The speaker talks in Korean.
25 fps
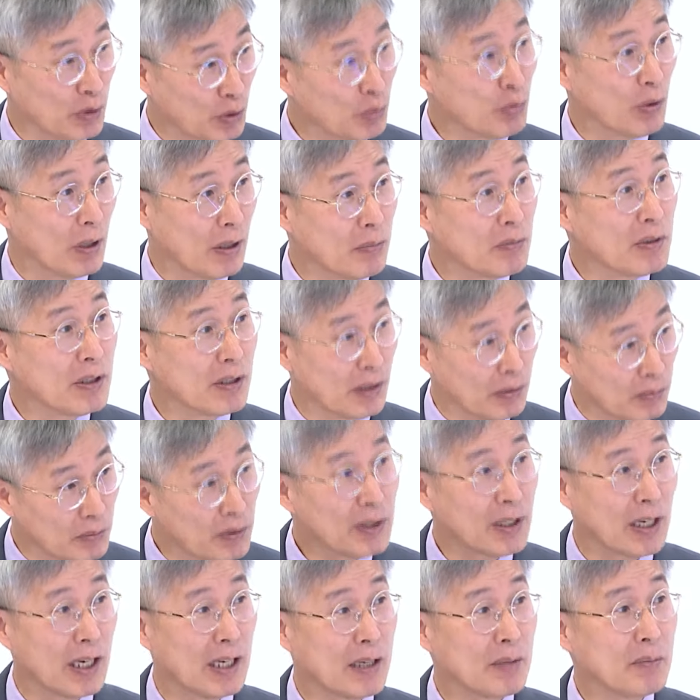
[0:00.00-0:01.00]
이유가 없는
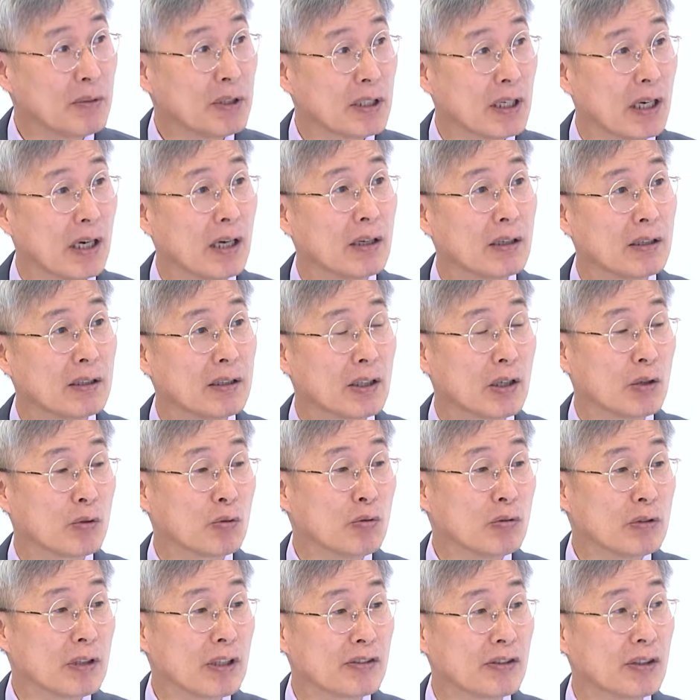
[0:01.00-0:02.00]
네. 거 아닙니까? 그러니까
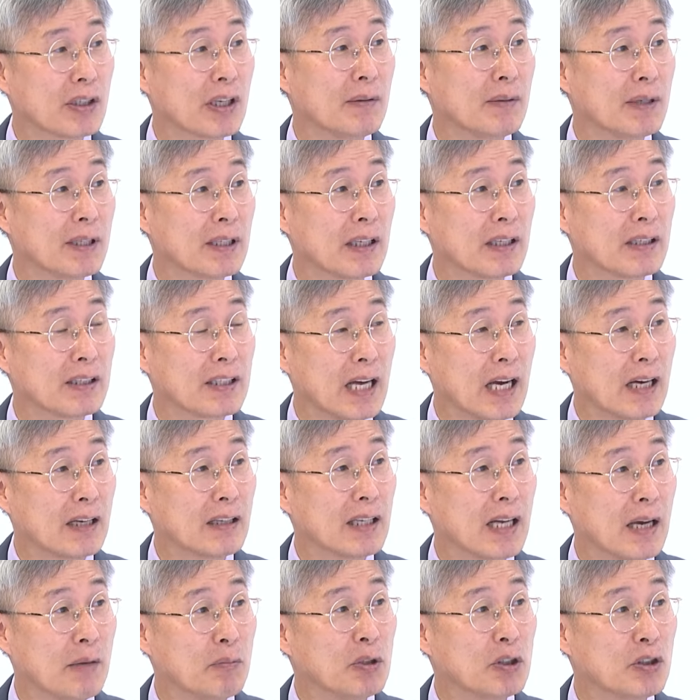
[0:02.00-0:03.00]
국내에서 개발되는 약을
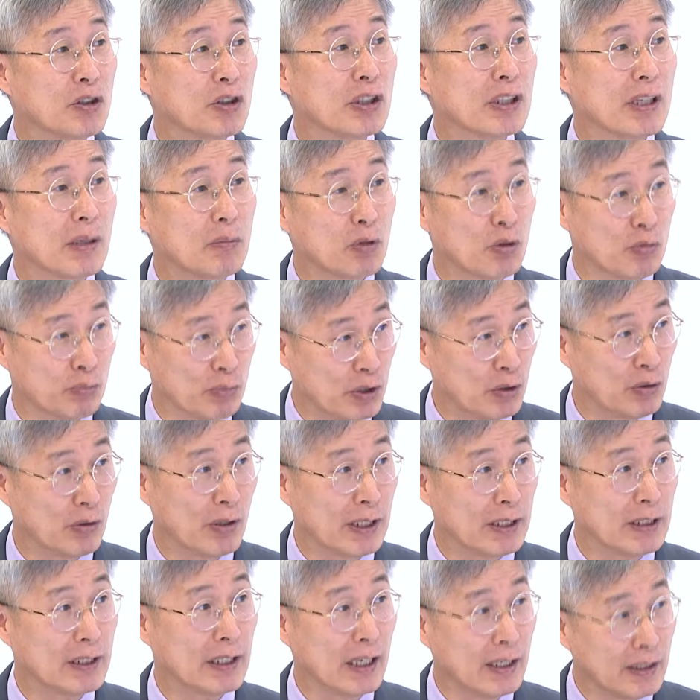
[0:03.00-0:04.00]
한번 들여다볼 필요가
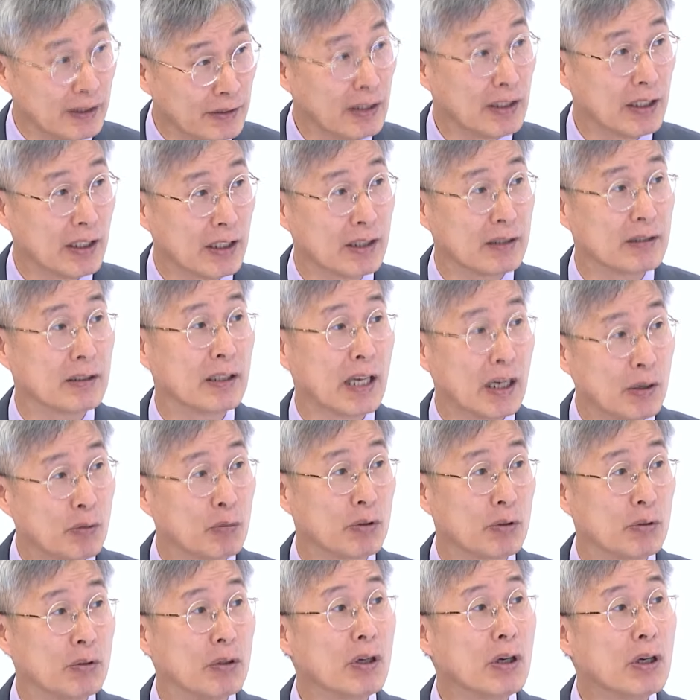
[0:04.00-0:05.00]
있다 이 생각을 하고
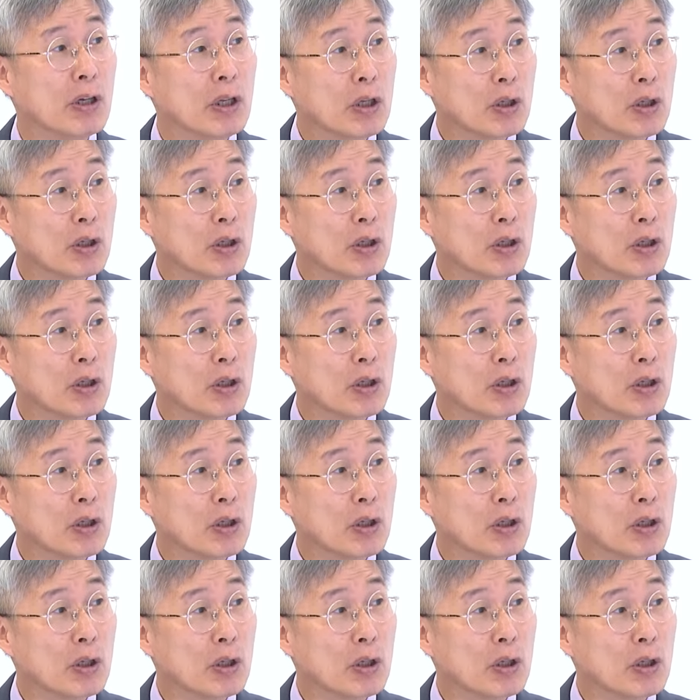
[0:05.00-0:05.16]
있고요.